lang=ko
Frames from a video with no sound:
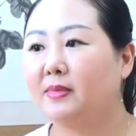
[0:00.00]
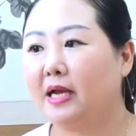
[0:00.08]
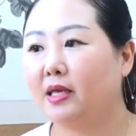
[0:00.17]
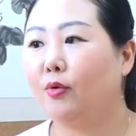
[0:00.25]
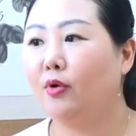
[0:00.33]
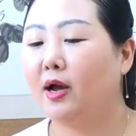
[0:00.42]

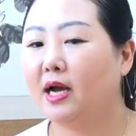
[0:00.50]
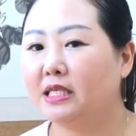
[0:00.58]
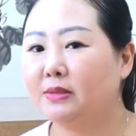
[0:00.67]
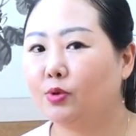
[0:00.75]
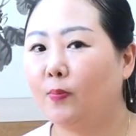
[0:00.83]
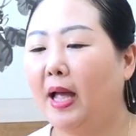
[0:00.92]
단계
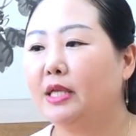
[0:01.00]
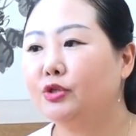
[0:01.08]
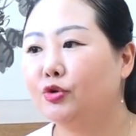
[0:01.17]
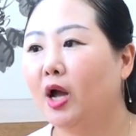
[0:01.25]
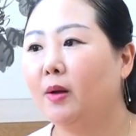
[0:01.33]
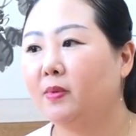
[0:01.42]
올라가시면 또
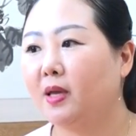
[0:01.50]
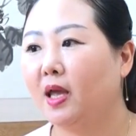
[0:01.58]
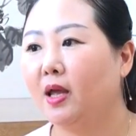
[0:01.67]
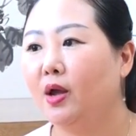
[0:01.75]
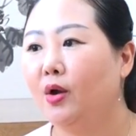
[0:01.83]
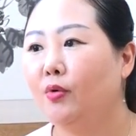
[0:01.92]
반주와
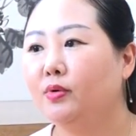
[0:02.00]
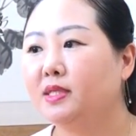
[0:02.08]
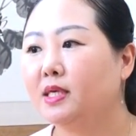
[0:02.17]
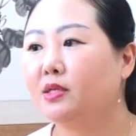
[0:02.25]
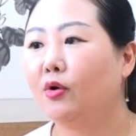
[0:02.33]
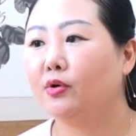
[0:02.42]
함께
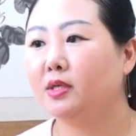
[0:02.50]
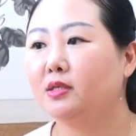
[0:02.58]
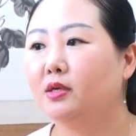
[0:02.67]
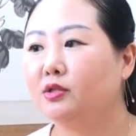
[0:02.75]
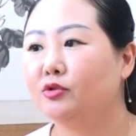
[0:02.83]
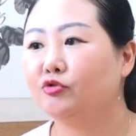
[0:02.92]
혼자서
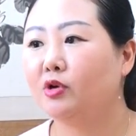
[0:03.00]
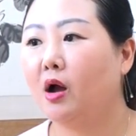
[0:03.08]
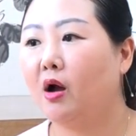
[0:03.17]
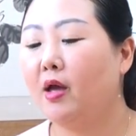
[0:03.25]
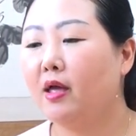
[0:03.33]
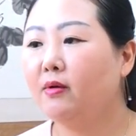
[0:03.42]
어디서든
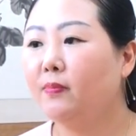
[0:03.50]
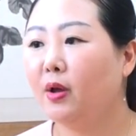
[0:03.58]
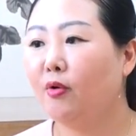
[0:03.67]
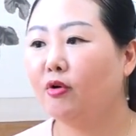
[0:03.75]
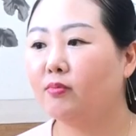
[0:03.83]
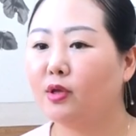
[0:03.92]
누가 어, 해금
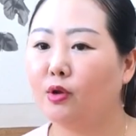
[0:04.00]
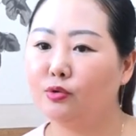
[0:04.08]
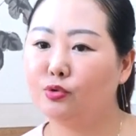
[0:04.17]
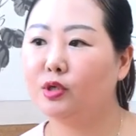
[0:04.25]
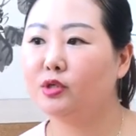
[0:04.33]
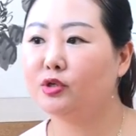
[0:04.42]
배워 그럼 나
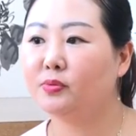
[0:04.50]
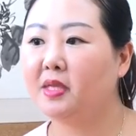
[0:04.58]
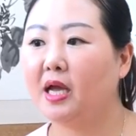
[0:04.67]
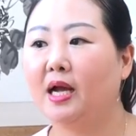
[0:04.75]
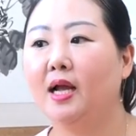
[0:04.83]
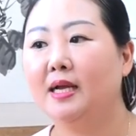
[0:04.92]
연주해줘 그럼
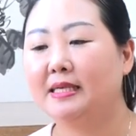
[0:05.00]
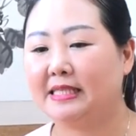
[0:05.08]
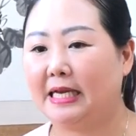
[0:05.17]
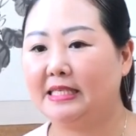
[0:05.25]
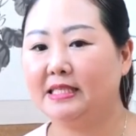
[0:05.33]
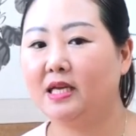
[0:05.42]
내가
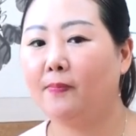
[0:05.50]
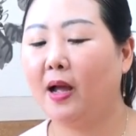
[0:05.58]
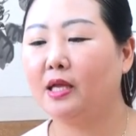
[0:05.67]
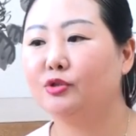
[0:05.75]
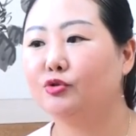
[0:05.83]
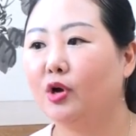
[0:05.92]
자신 있게
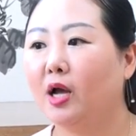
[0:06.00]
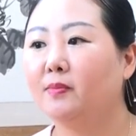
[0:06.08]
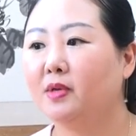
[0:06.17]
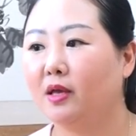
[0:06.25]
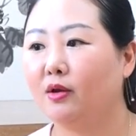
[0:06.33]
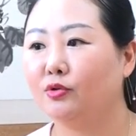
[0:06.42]
반주와
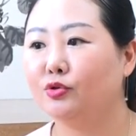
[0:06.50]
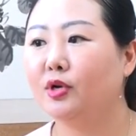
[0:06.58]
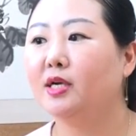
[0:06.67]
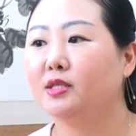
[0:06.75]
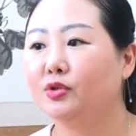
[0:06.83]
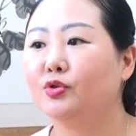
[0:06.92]
함께
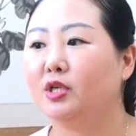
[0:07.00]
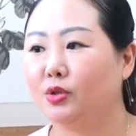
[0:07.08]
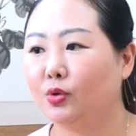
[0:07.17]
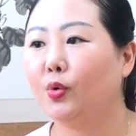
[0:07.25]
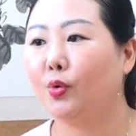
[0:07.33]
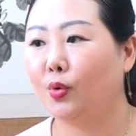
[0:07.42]
연주하실 수
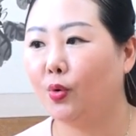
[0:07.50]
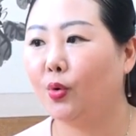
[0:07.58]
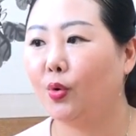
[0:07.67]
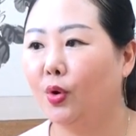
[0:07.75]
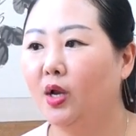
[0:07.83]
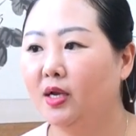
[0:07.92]

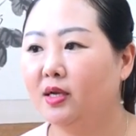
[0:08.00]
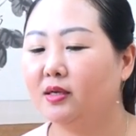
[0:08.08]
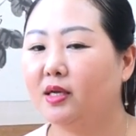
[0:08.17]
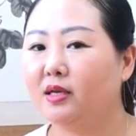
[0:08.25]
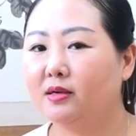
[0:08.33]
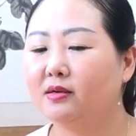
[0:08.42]
있도록
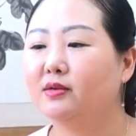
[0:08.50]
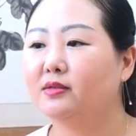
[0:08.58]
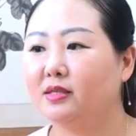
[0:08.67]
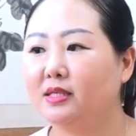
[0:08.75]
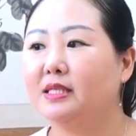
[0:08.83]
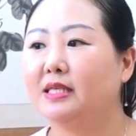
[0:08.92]
이렇게 이끌어
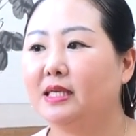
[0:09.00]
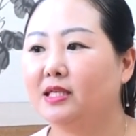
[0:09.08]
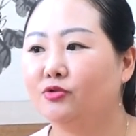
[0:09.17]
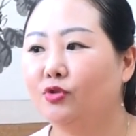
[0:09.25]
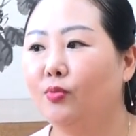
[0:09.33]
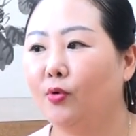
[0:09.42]
드리는 게
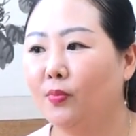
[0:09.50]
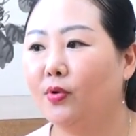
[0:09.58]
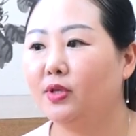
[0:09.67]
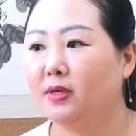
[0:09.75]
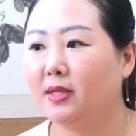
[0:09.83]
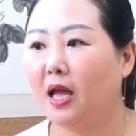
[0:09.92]
제 수업
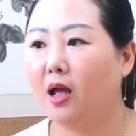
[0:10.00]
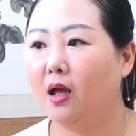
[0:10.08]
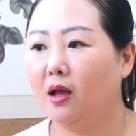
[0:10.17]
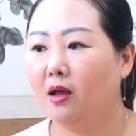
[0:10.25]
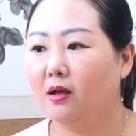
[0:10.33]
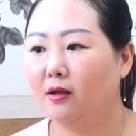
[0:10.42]
목표입니다.
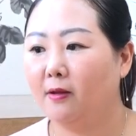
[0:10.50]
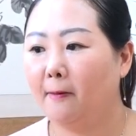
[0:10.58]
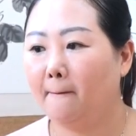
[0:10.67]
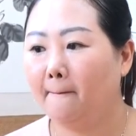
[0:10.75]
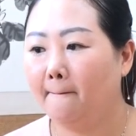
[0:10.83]
그래요.